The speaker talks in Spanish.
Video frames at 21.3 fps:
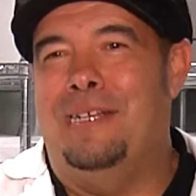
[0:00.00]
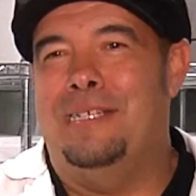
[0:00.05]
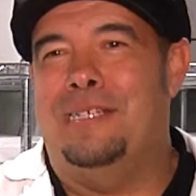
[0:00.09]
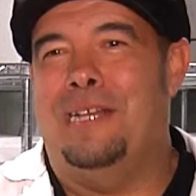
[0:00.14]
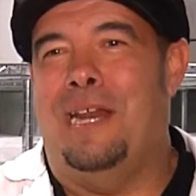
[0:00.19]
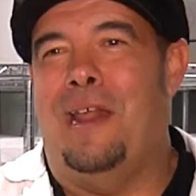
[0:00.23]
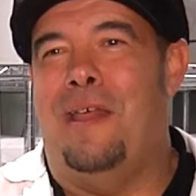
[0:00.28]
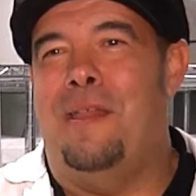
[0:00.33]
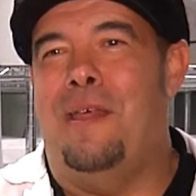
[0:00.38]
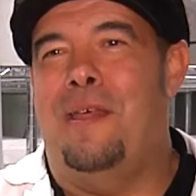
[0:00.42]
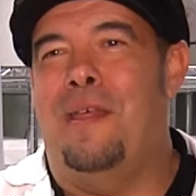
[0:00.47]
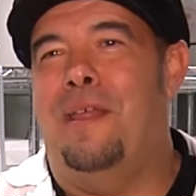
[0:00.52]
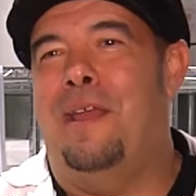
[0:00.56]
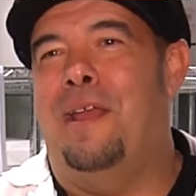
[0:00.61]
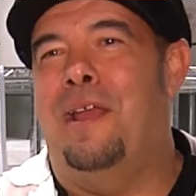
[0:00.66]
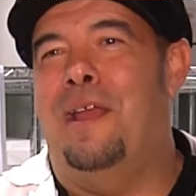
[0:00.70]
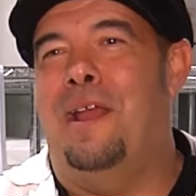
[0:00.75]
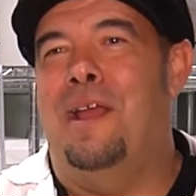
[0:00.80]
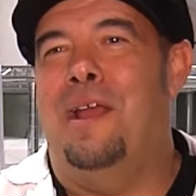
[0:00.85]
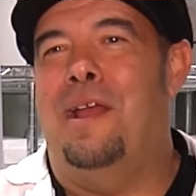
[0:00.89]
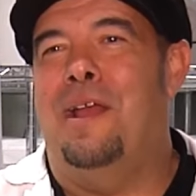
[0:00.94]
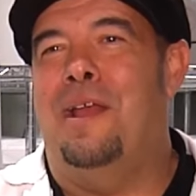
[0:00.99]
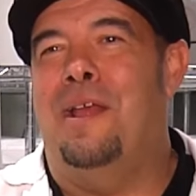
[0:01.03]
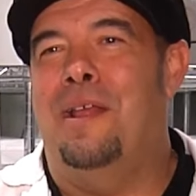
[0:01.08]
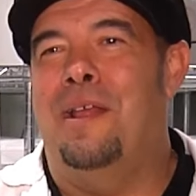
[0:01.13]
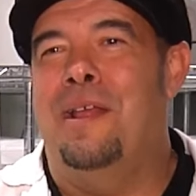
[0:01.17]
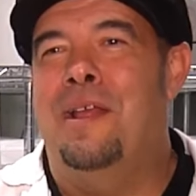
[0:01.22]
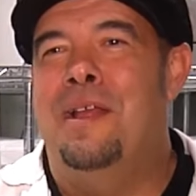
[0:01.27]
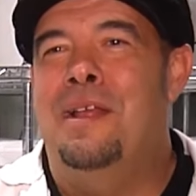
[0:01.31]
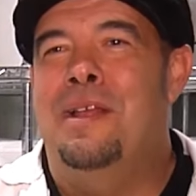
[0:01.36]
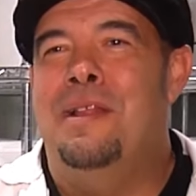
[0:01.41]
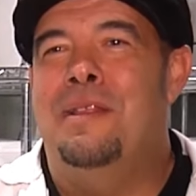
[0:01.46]
ensalada de,
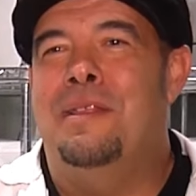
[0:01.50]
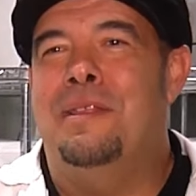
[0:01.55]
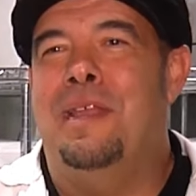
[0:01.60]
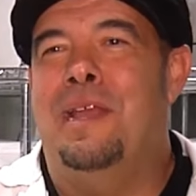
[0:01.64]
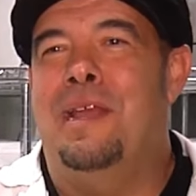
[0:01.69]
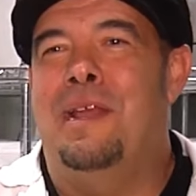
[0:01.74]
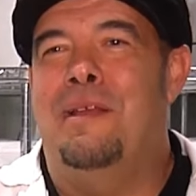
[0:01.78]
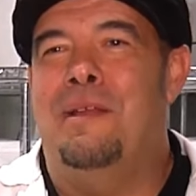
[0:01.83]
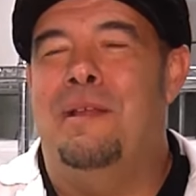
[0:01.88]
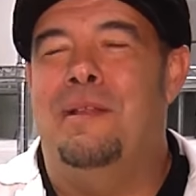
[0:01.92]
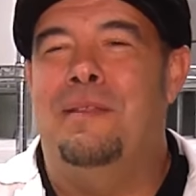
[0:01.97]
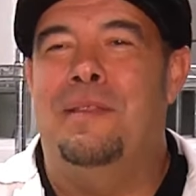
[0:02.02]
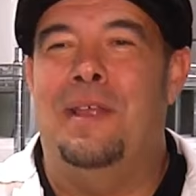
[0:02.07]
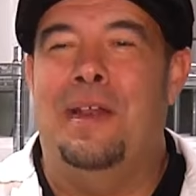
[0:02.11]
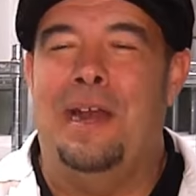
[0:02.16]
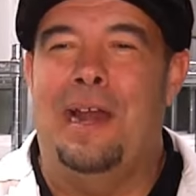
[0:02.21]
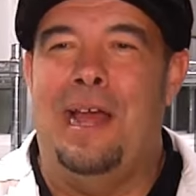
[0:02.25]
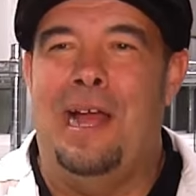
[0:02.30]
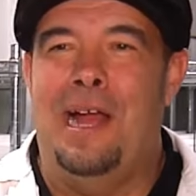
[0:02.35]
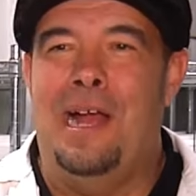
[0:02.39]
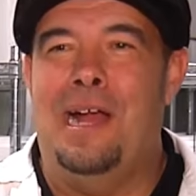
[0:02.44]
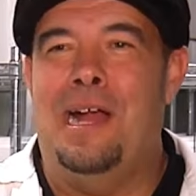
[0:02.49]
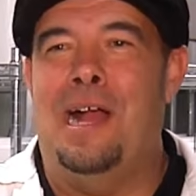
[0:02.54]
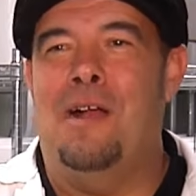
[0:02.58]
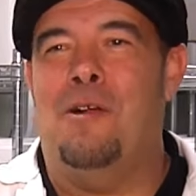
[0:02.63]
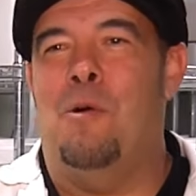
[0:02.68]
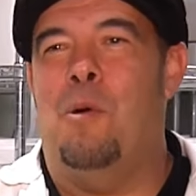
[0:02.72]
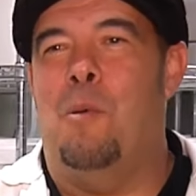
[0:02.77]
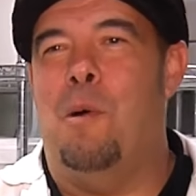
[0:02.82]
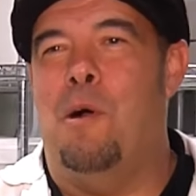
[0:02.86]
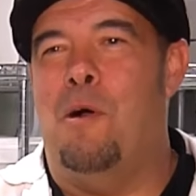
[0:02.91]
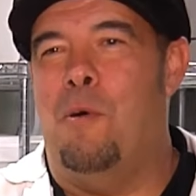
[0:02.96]
naranja
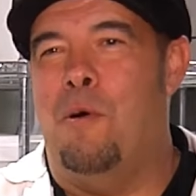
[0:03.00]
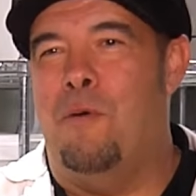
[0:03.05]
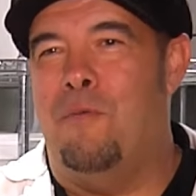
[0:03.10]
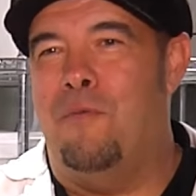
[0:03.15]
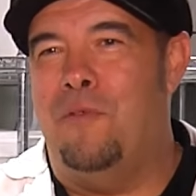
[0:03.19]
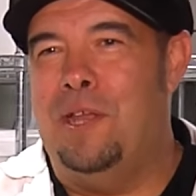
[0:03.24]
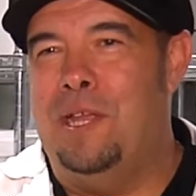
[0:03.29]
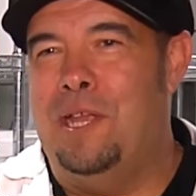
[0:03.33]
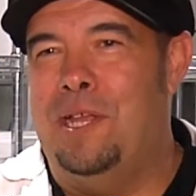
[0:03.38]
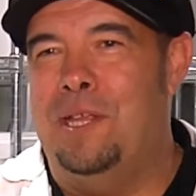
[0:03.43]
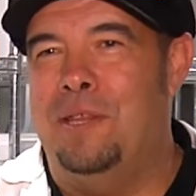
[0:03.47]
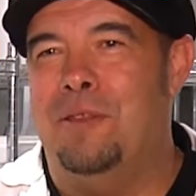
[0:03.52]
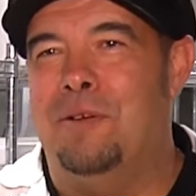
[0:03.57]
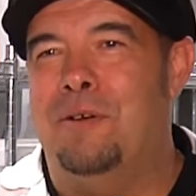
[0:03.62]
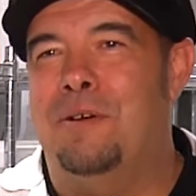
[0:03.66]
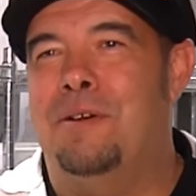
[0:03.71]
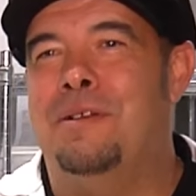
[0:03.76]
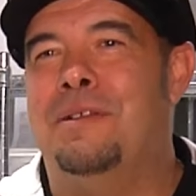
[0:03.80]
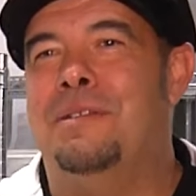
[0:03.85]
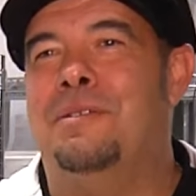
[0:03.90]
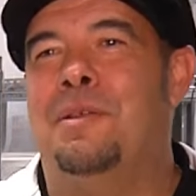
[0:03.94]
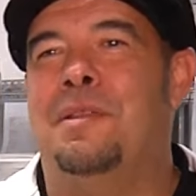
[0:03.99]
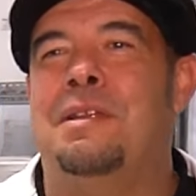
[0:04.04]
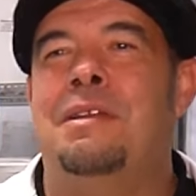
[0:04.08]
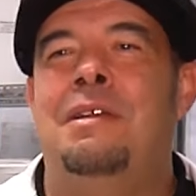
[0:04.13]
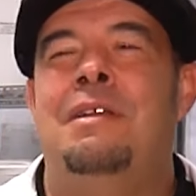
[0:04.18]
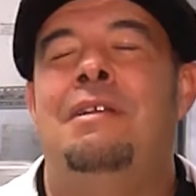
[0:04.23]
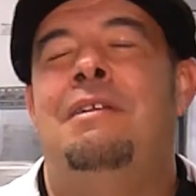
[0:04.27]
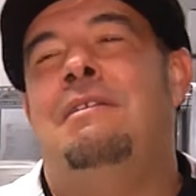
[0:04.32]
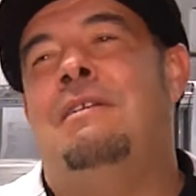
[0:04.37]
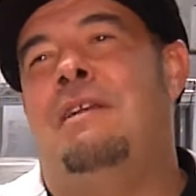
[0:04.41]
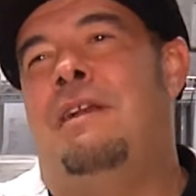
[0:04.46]
con huevo frito. Entonces
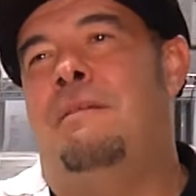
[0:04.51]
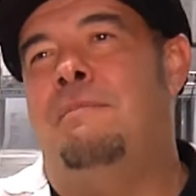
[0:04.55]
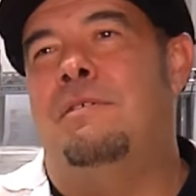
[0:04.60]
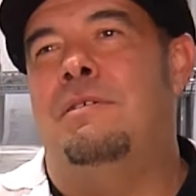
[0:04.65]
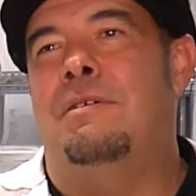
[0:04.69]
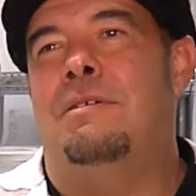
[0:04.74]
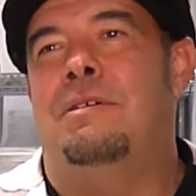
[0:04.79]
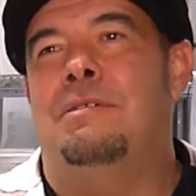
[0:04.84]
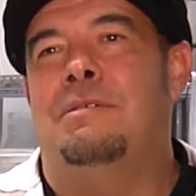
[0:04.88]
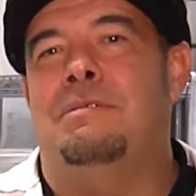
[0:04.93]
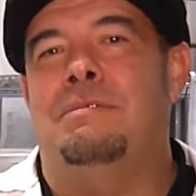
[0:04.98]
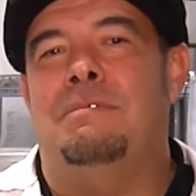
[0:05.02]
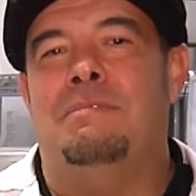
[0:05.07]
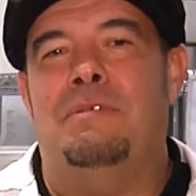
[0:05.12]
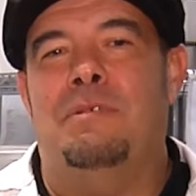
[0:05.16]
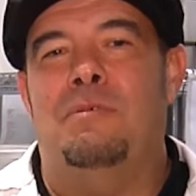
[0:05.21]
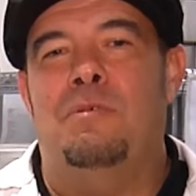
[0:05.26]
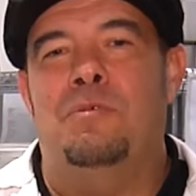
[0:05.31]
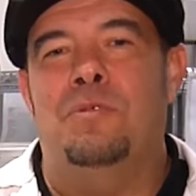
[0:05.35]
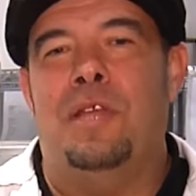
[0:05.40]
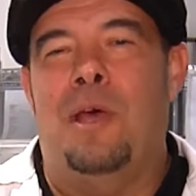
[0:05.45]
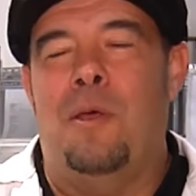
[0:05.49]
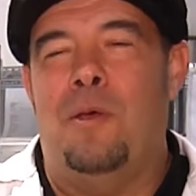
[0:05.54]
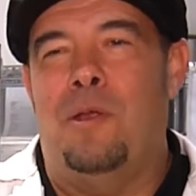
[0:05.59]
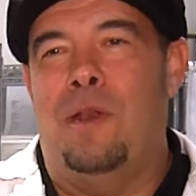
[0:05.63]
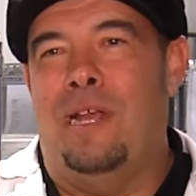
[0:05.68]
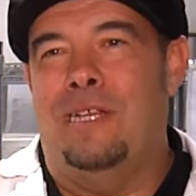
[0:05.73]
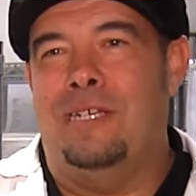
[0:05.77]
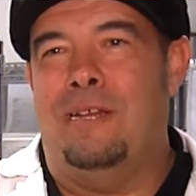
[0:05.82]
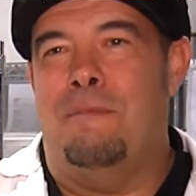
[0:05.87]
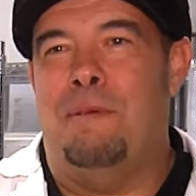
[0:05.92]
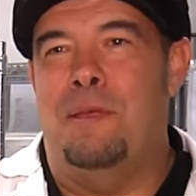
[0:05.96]
hemos juntado
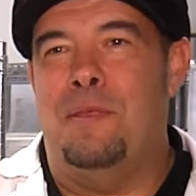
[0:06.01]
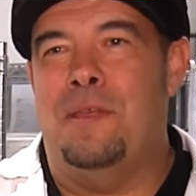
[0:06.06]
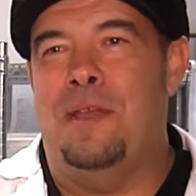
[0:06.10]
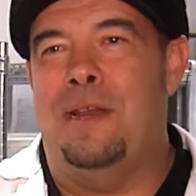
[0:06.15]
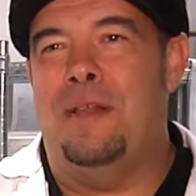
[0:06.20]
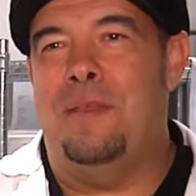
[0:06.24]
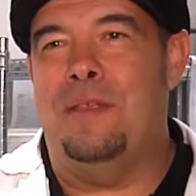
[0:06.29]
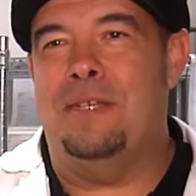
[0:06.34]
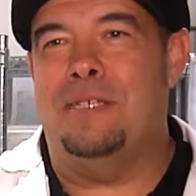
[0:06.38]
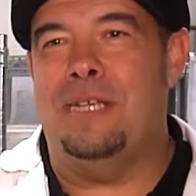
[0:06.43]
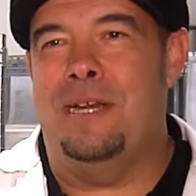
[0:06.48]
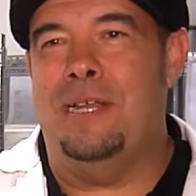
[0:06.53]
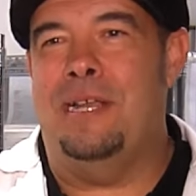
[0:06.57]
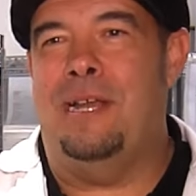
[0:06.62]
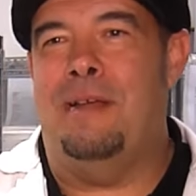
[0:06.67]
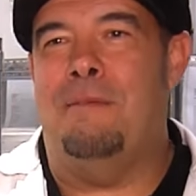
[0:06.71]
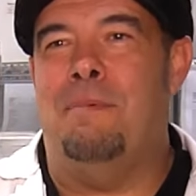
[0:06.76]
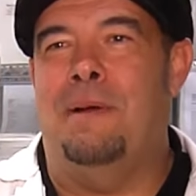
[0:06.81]
las especias necesarias